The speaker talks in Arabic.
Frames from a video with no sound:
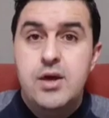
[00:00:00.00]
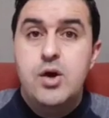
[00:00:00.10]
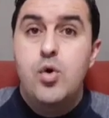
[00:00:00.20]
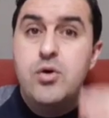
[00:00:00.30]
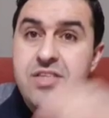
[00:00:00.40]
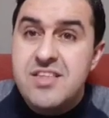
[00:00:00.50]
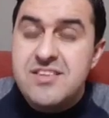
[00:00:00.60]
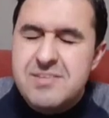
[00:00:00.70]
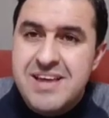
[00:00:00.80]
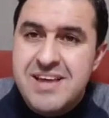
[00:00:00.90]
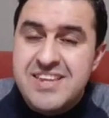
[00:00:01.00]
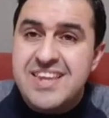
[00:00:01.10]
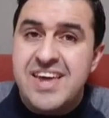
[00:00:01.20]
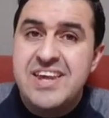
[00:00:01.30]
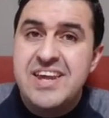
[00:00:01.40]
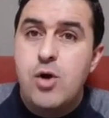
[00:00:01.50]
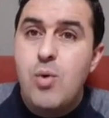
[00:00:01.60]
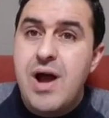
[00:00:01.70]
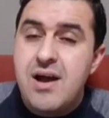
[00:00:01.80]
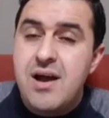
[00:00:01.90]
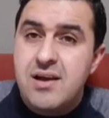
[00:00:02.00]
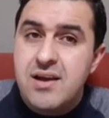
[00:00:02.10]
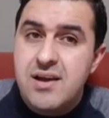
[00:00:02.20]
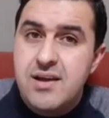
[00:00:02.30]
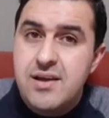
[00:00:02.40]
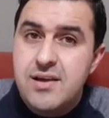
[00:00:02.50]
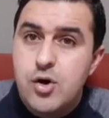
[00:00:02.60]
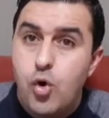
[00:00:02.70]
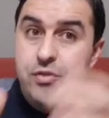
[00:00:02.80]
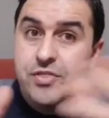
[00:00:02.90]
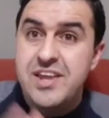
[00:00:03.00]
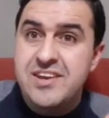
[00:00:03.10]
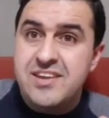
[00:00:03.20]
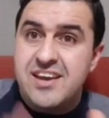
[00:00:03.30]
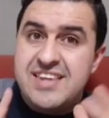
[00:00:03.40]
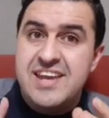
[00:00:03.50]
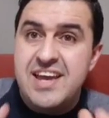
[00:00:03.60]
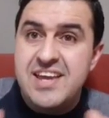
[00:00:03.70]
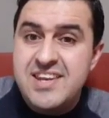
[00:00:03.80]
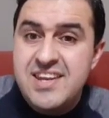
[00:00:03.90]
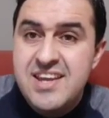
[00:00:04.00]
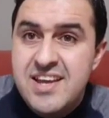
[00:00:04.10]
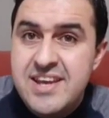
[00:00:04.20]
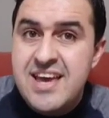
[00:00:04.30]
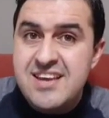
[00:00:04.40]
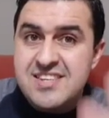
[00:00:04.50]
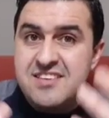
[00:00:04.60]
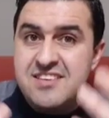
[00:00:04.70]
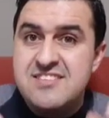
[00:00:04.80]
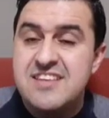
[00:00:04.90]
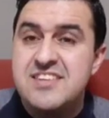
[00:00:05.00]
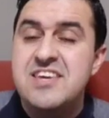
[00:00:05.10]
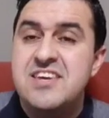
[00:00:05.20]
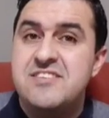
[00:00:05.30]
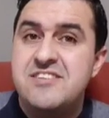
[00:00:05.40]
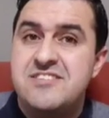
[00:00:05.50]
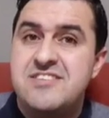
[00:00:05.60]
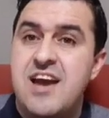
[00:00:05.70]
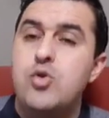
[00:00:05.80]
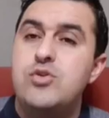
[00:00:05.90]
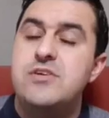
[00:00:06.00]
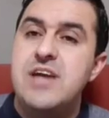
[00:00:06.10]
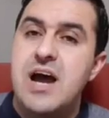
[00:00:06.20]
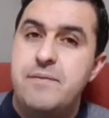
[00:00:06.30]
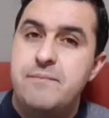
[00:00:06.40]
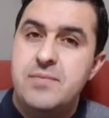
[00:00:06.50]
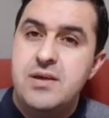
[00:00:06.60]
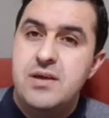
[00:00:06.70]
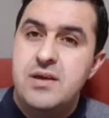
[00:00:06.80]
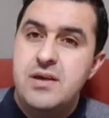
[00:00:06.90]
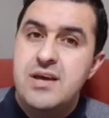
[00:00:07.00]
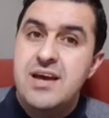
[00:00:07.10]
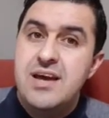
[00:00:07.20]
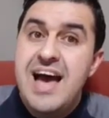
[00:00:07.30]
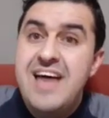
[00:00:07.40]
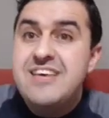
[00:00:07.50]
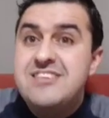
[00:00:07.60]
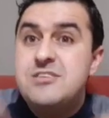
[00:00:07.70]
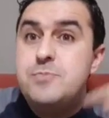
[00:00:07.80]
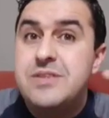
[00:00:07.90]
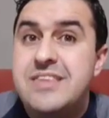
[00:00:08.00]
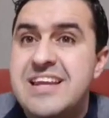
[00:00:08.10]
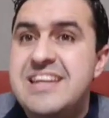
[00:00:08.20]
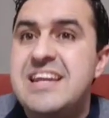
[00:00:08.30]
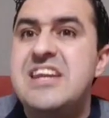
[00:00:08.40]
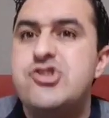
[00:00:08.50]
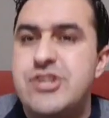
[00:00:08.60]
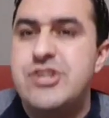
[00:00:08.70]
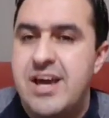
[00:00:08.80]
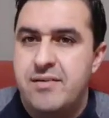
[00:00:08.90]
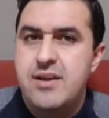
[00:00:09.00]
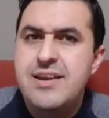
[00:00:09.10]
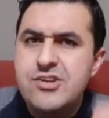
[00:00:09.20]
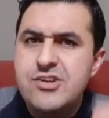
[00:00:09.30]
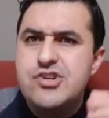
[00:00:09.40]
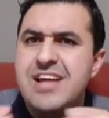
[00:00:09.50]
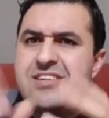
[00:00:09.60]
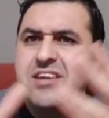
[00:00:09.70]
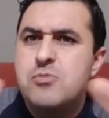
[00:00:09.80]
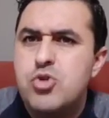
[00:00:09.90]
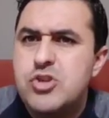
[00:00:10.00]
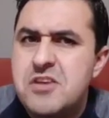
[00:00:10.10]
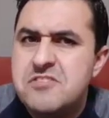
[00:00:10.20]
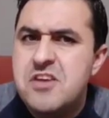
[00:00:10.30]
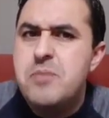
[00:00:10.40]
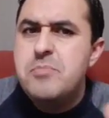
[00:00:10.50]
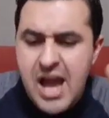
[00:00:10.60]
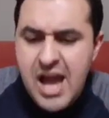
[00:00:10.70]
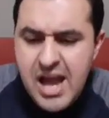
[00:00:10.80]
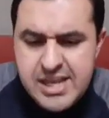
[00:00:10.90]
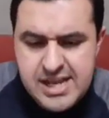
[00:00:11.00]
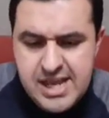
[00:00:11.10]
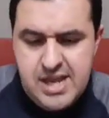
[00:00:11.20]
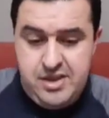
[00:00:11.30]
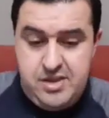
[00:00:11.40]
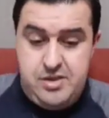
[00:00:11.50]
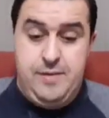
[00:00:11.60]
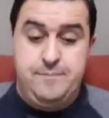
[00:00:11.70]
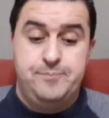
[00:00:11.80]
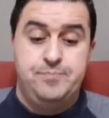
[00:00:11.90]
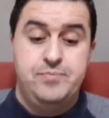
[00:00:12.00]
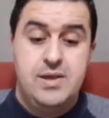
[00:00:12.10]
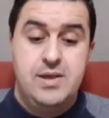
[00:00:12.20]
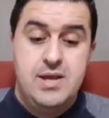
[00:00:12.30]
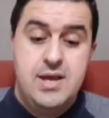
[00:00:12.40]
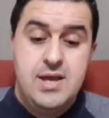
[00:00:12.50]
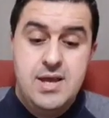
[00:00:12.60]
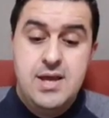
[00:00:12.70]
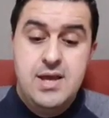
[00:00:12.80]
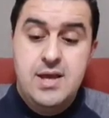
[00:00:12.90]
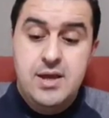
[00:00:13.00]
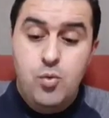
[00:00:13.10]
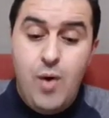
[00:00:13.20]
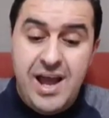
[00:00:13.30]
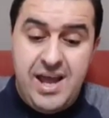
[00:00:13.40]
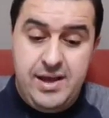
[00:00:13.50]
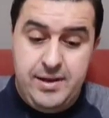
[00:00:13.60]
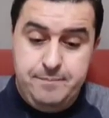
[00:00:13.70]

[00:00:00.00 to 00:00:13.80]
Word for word: وذي سما دي التقرير هو أظن اقتنعا ان ناس خصها تنكسي السعوديه اذا سبدرن اللجنه اللجنه تيري متسامحه الى اخره واخا